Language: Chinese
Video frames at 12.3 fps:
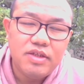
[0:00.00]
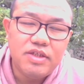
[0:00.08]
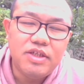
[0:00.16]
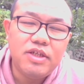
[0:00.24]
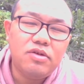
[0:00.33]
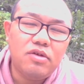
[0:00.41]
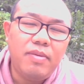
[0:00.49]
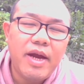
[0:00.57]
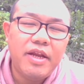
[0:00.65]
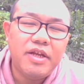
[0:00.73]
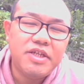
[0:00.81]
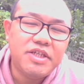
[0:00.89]
极左
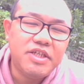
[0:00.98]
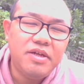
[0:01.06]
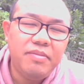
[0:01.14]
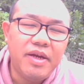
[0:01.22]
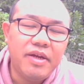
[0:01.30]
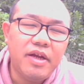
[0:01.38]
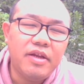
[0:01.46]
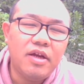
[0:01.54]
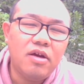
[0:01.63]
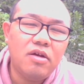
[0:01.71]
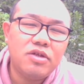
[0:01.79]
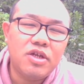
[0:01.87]
派的习近平呢，
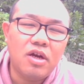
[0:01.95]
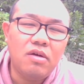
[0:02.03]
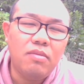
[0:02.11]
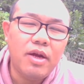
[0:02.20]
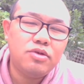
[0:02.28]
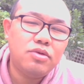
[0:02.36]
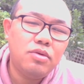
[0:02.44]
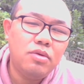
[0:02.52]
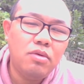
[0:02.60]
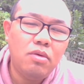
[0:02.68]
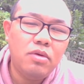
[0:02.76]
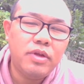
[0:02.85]
能够成为
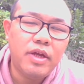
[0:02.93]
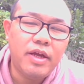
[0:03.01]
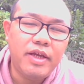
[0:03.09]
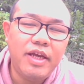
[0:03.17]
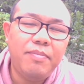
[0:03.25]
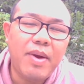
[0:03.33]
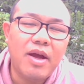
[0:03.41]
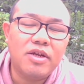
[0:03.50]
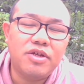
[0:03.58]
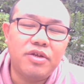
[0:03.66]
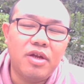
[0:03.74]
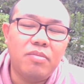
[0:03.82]
中共的一把
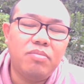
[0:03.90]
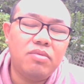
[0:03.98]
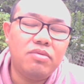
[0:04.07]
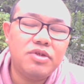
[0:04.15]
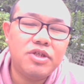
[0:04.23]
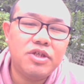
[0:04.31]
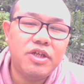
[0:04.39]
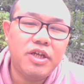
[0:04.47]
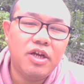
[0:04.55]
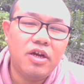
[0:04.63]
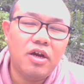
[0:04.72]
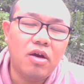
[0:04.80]
手呢，不是一
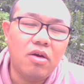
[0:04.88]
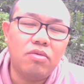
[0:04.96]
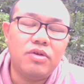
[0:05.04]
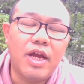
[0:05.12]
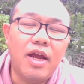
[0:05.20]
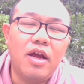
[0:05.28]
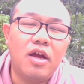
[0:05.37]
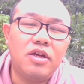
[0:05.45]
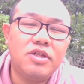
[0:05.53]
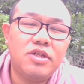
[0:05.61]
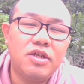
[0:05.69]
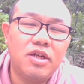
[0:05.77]
个偶然，
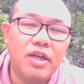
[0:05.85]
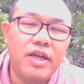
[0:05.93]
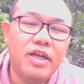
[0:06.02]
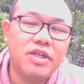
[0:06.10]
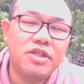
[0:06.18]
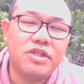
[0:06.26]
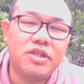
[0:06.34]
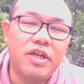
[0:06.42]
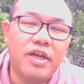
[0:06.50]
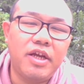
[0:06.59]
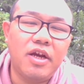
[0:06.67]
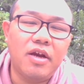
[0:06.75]
而是历史
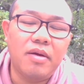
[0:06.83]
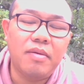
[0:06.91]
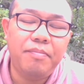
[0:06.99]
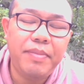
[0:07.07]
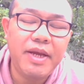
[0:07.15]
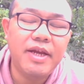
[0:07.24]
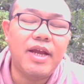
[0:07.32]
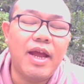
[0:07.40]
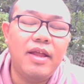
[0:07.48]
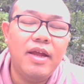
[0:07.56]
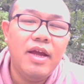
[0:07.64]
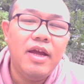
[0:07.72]
的一个必
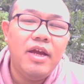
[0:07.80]
然。